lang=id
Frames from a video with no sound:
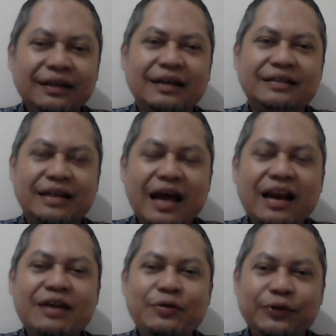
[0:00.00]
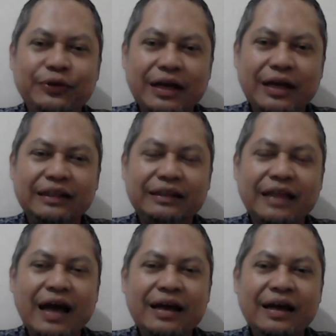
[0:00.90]
Kesadaran dulu yang
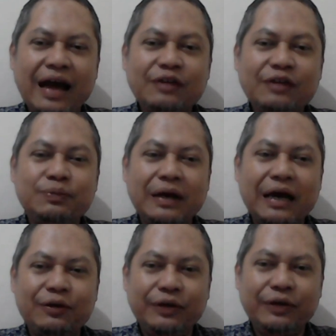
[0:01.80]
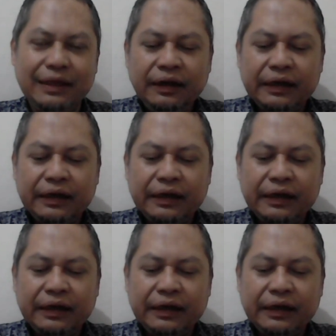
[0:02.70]
kita harus pengaruhi.